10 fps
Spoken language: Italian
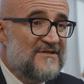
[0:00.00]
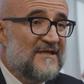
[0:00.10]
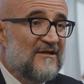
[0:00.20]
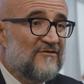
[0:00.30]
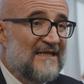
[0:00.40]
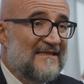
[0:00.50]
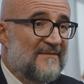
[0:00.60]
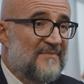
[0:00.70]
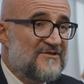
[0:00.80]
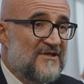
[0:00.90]
Circa
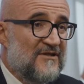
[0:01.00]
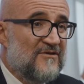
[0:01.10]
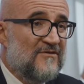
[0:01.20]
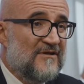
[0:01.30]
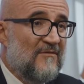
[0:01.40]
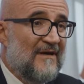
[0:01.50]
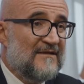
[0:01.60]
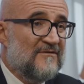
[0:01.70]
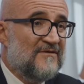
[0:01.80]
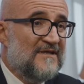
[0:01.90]
l'80%
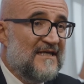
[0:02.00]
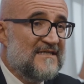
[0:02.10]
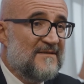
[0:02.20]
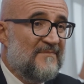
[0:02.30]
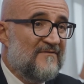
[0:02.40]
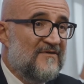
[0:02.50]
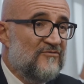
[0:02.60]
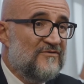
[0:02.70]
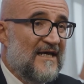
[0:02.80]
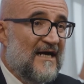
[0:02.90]
riguardano richieste
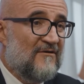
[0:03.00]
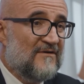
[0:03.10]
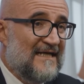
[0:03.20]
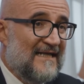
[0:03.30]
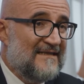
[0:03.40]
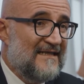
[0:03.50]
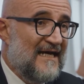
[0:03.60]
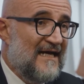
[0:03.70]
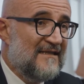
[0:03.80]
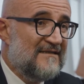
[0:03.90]
pervenute e accordate
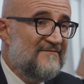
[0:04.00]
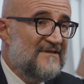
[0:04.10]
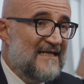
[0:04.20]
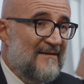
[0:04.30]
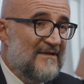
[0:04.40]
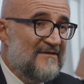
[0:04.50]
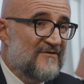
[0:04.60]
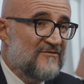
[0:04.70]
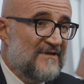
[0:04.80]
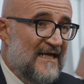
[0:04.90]
a attività
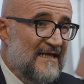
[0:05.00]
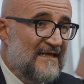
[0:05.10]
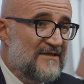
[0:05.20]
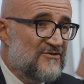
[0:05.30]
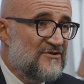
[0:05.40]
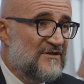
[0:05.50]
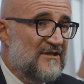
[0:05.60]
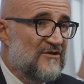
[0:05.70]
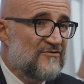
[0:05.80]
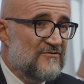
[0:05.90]
manifatturiere, società
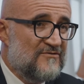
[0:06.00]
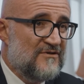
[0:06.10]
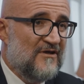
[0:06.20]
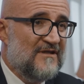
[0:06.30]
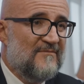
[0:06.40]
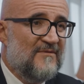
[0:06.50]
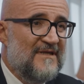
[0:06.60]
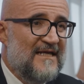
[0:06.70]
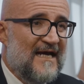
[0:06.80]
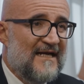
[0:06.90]
di costruzioni
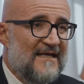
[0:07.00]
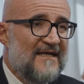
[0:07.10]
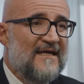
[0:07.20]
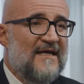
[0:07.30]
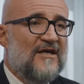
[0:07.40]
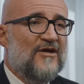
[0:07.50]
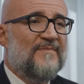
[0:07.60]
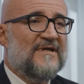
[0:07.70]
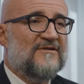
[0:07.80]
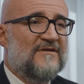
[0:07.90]
immobiliari e
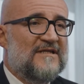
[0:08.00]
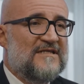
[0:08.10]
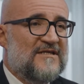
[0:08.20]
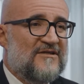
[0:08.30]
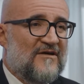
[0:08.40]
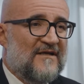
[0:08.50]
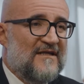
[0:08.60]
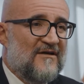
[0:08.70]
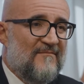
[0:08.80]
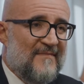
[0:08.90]
operatori del settore
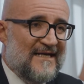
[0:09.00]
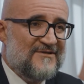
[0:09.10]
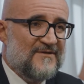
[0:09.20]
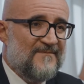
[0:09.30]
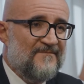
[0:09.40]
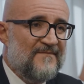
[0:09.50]
del commercio.